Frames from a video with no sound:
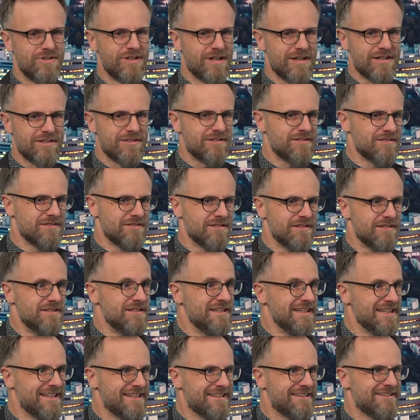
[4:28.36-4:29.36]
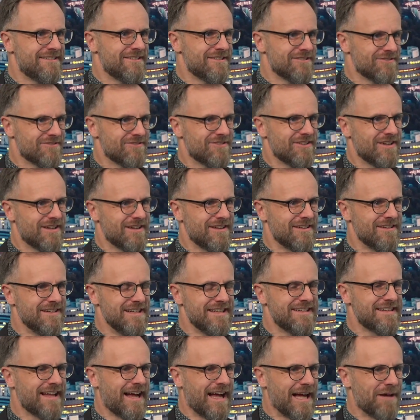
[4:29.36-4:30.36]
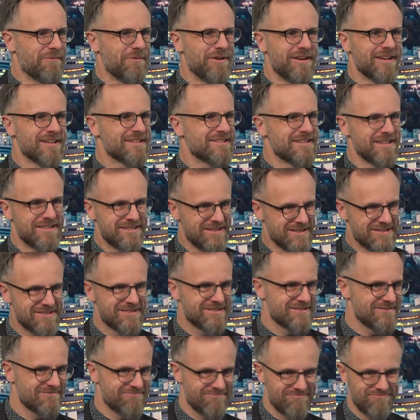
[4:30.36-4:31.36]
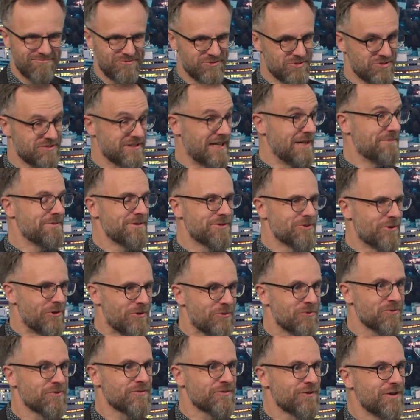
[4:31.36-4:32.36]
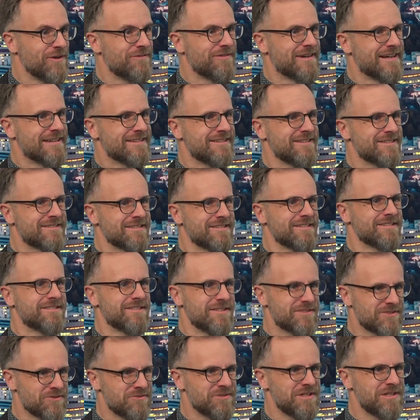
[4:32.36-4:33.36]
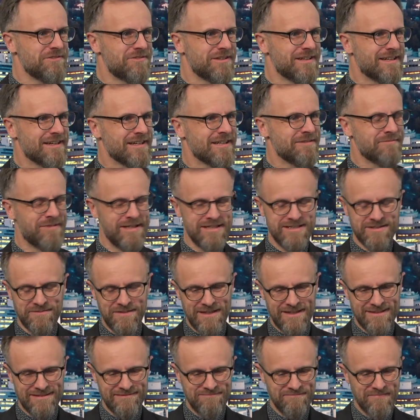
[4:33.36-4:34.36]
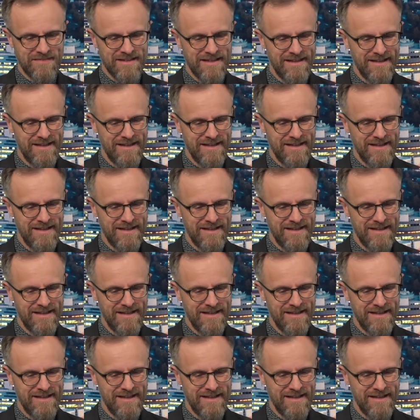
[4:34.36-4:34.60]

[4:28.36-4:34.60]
äh, nicht, äh, nicht habe, dass das jetzt total bedeutungsvoll war, diese Sitzung, die wir da gemeinsam hatten.